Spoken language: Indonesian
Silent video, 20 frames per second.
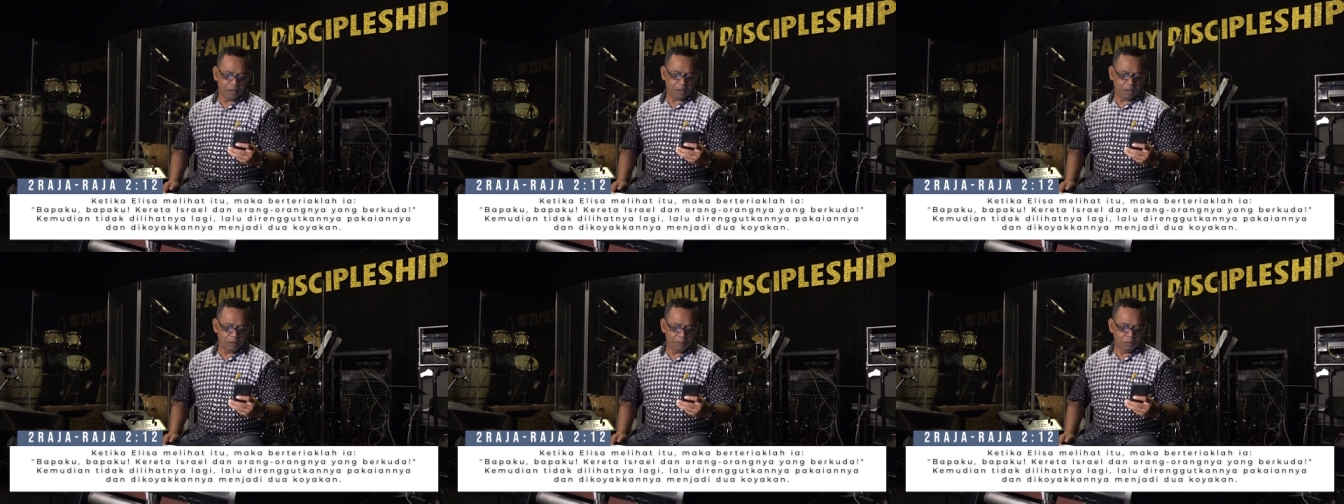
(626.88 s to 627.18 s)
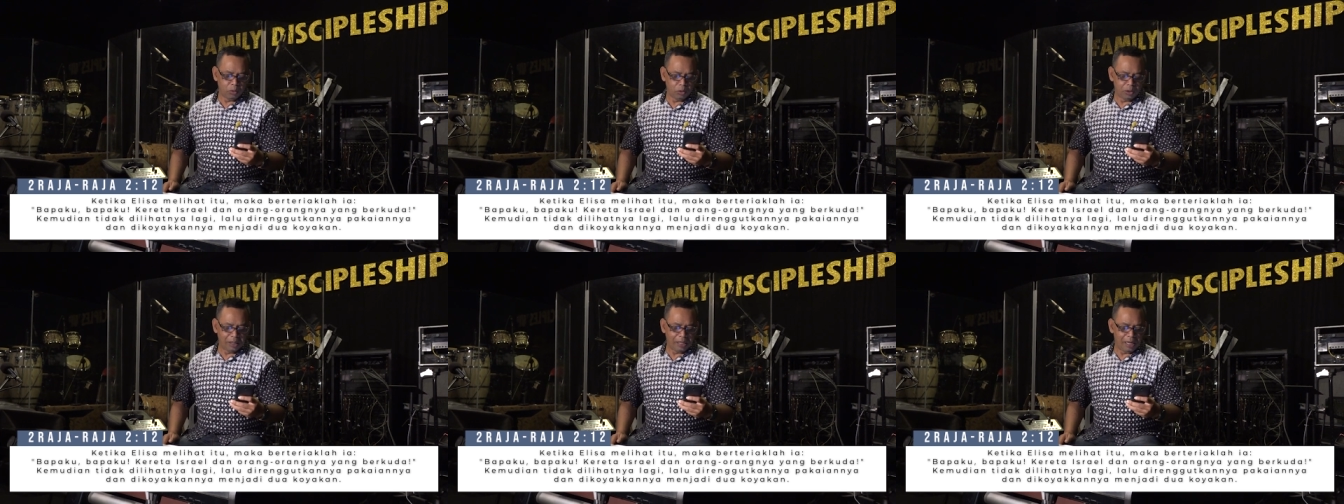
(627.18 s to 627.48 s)

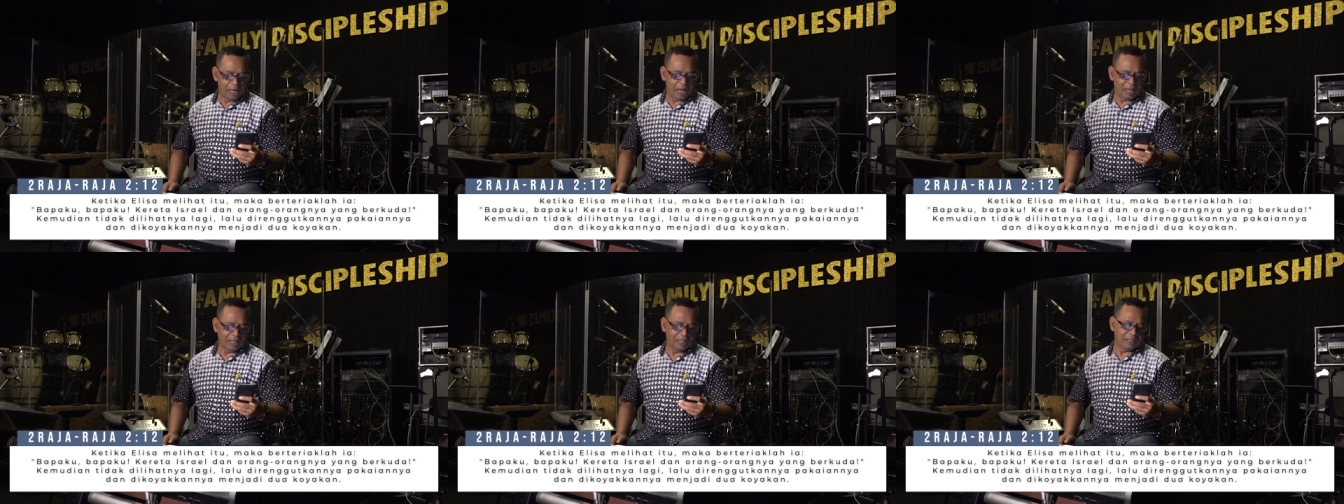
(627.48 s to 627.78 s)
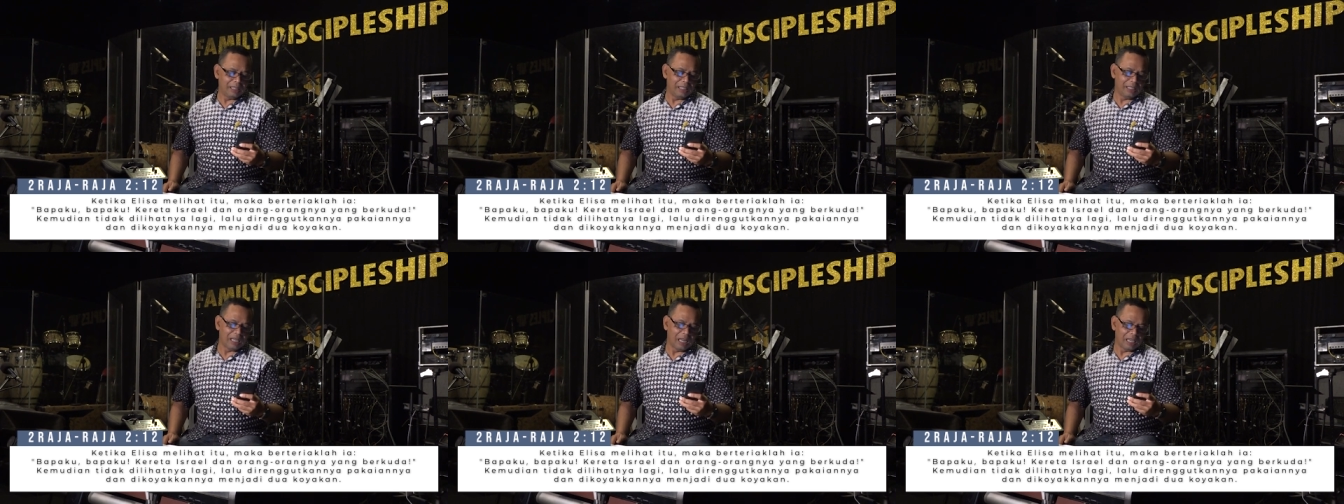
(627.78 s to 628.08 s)

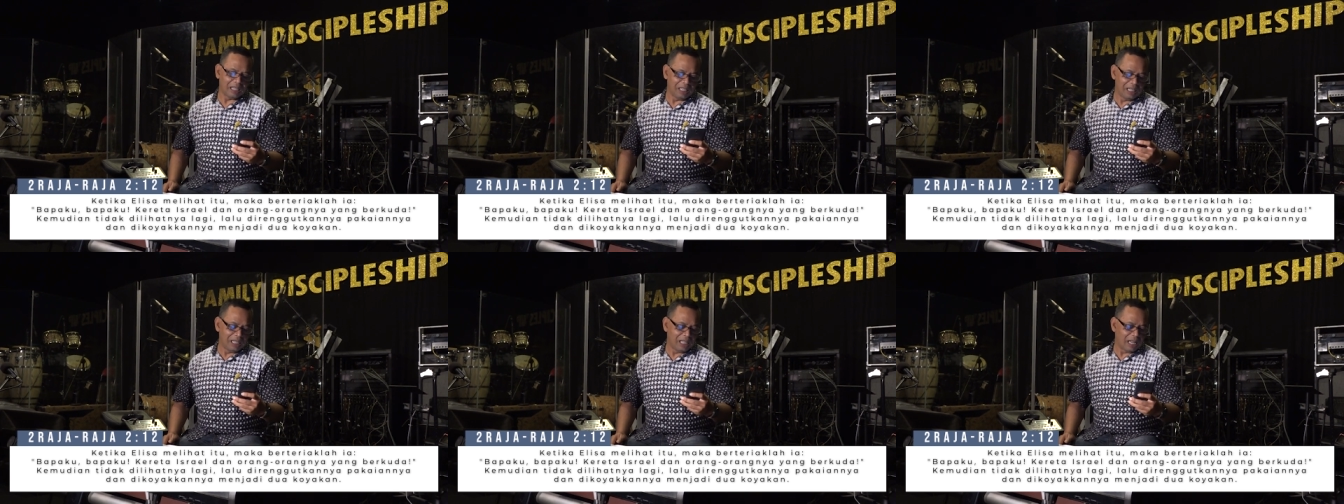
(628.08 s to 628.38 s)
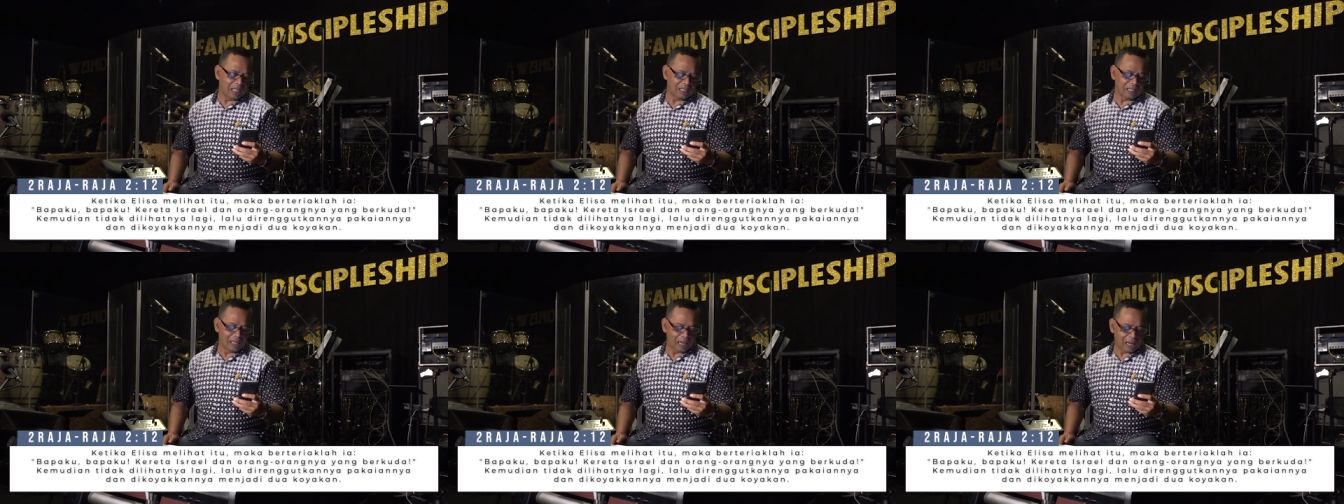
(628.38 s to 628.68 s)
Kemudian tidak
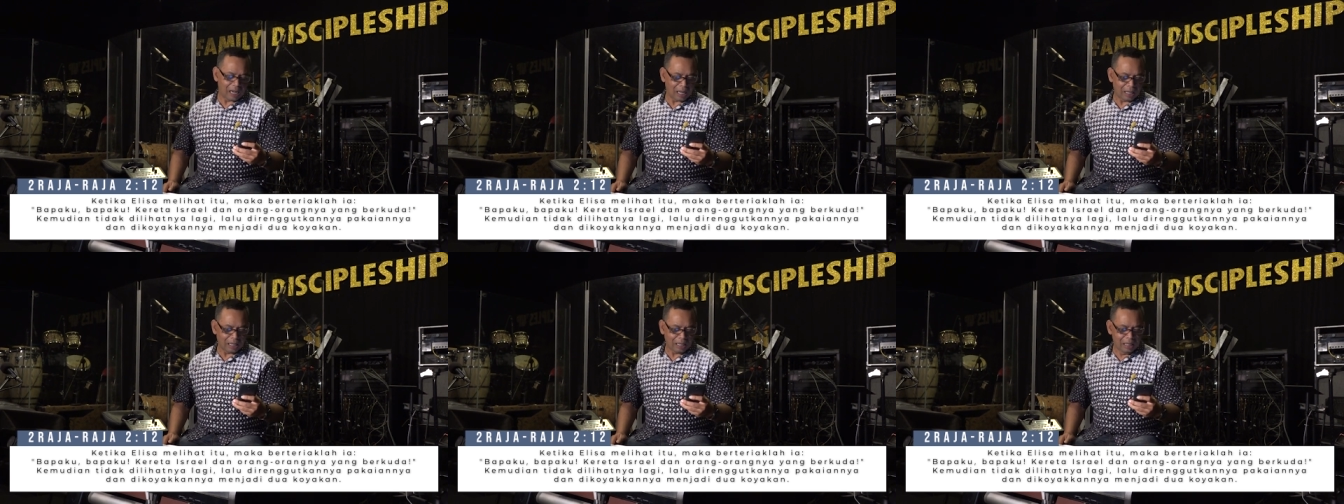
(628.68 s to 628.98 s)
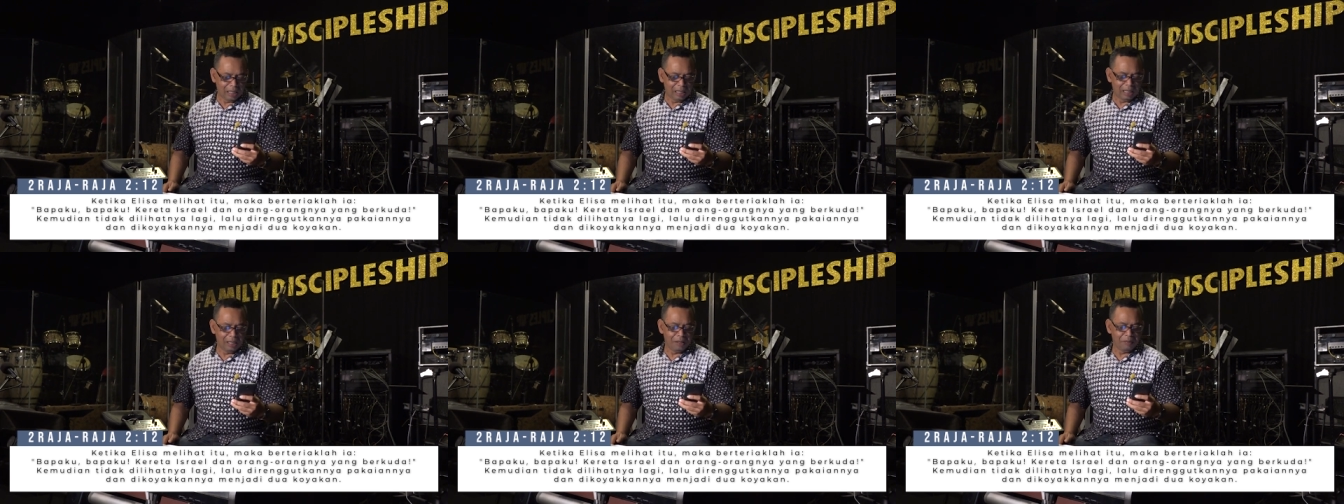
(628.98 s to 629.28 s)
dilihatnya
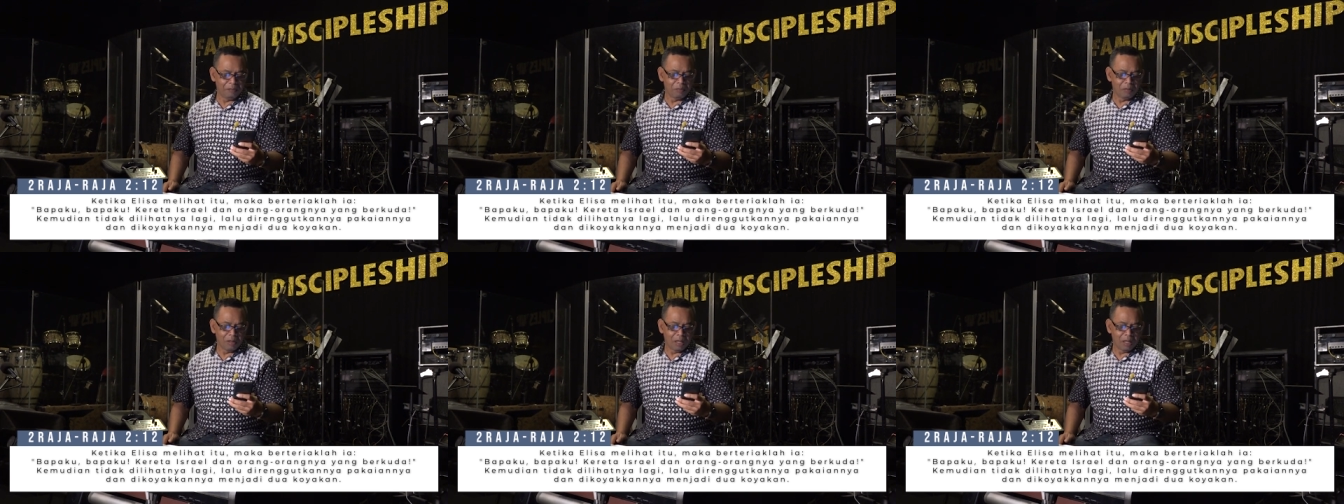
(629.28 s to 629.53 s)
lagi,